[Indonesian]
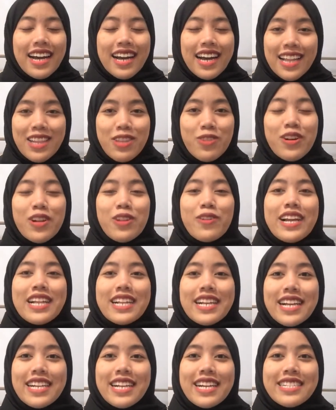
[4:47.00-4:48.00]
kartu
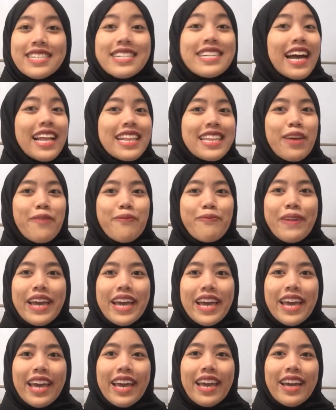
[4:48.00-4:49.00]
keluarga dan KTP.
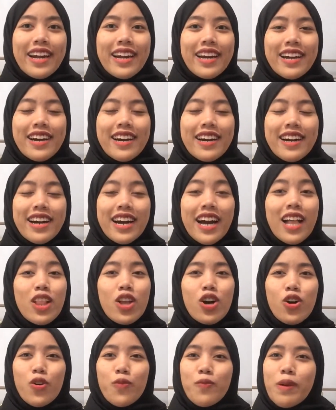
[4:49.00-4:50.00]
Uh, eh,
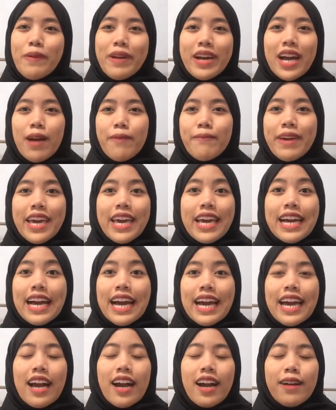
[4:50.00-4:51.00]
kalau BPKB
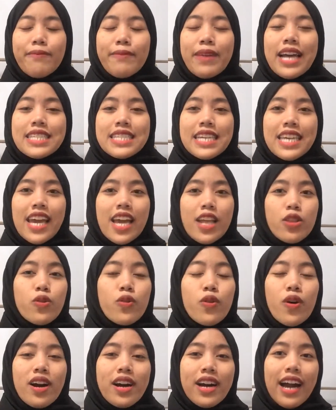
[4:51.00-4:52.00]
enggak ya, biasanya itu
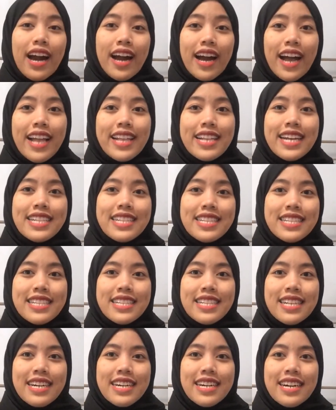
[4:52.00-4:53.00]
KK dan
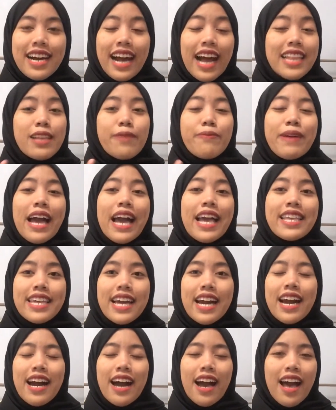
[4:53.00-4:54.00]
uh, eh, KTP
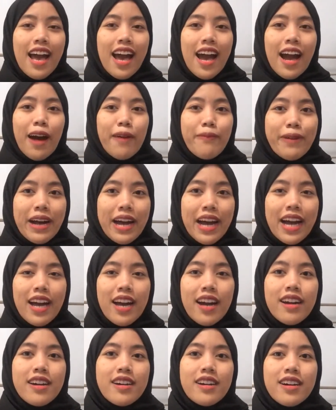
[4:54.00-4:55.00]
aja. Apakah
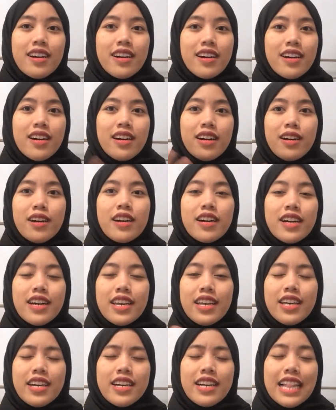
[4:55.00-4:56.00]
uh,
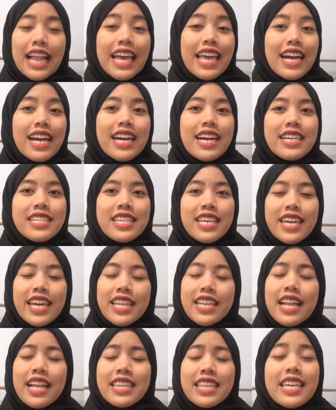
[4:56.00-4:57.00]
layak nggak sih
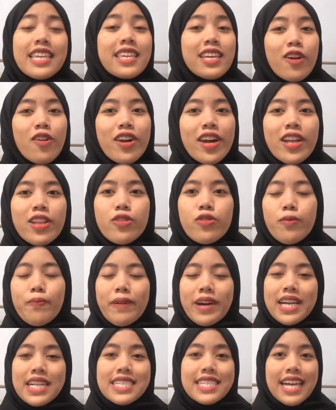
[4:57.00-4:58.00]
kita tinjau gitu
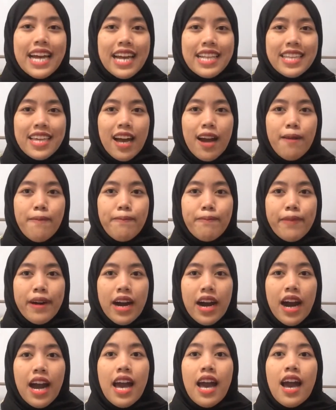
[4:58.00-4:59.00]
pekerjaannya
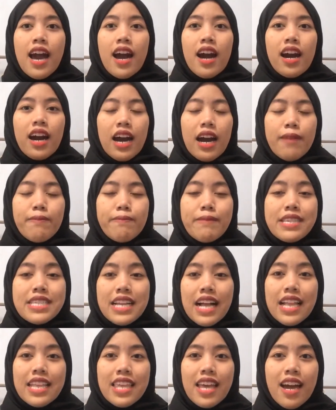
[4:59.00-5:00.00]
apa
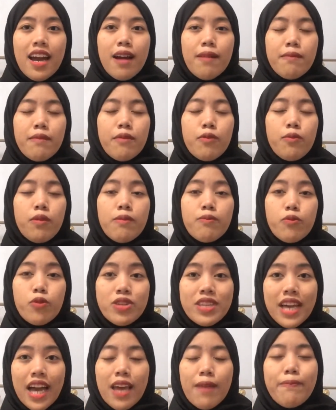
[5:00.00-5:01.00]
misalnya
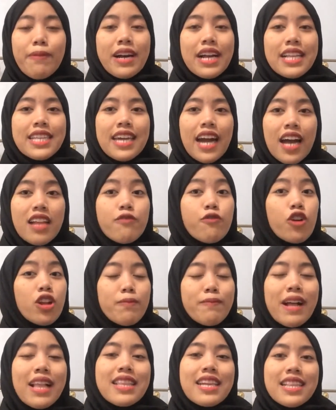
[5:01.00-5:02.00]
mempunyai pekerjaan
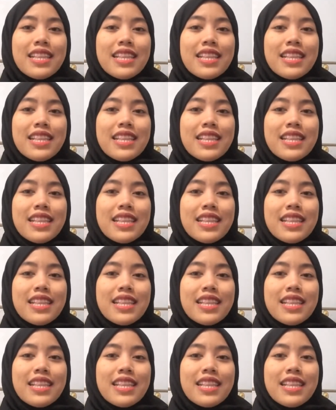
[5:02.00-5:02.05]
formal